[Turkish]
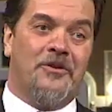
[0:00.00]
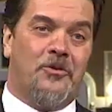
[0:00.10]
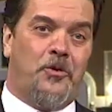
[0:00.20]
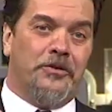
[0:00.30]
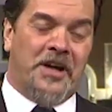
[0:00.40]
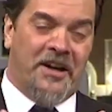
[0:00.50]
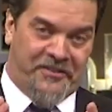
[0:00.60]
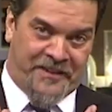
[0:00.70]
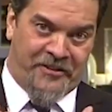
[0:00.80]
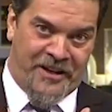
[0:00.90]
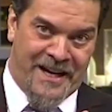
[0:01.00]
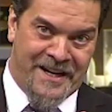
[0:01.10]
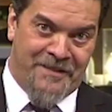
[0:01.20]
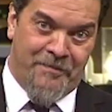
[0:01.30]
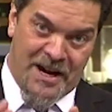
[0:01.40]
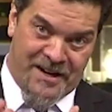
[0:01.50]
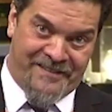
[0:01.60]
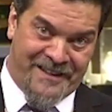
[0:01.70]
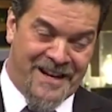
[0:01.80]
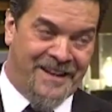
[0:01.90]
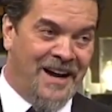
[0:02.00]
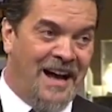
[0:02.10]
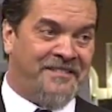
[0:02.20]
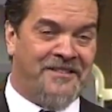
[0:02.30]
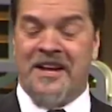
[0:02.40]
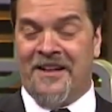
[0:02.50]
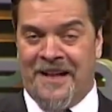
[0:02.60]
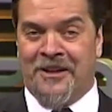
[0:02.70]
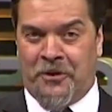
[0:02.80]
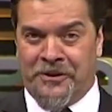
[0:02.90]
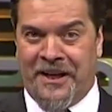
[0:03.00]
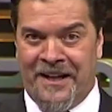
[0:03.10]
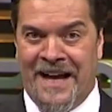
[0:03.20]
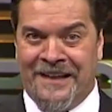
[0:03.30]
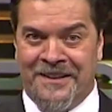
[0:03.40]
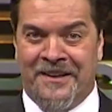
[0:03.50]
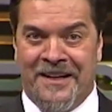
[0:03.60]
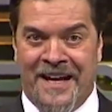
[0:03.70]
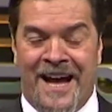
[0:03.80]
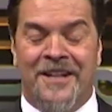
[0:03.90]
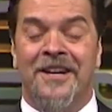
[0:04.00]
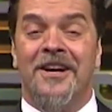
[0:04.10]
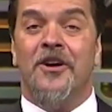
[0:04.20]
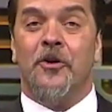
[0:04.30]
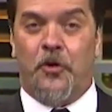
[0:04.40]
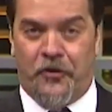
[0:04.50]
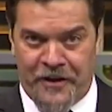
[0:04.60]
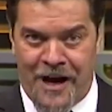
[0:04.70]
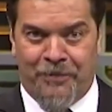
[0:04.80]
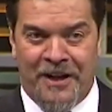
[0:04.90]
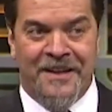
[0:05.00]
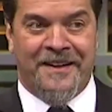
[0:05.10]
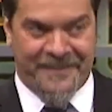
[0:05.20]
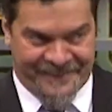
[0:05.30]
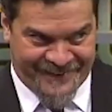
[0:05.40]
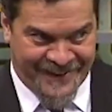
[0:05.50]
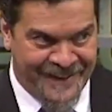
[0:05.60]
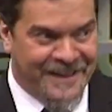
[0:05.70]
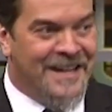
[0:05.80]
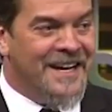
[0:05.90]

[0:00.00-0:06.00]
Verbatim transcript: Türk gazeteciliğinin, magazinin aslında yıllar Türkiye'nin derdini dinleyen Güzin ablanın kızı,